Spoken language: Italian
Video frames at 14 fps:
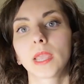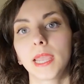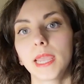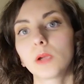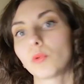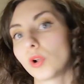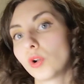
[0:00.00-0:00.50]

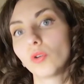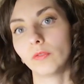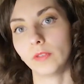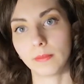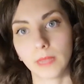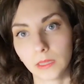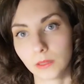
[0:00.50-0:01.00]
e quello
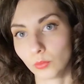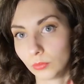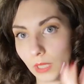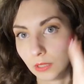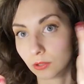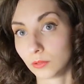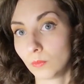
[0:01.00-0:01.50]
ovviamente è un
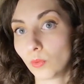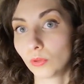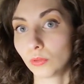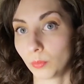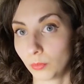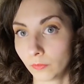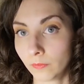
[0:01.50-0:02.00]
testo
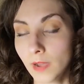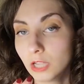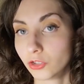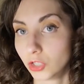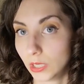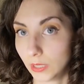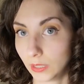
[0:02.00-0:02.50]
molto più
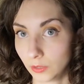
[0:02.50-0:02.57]
facile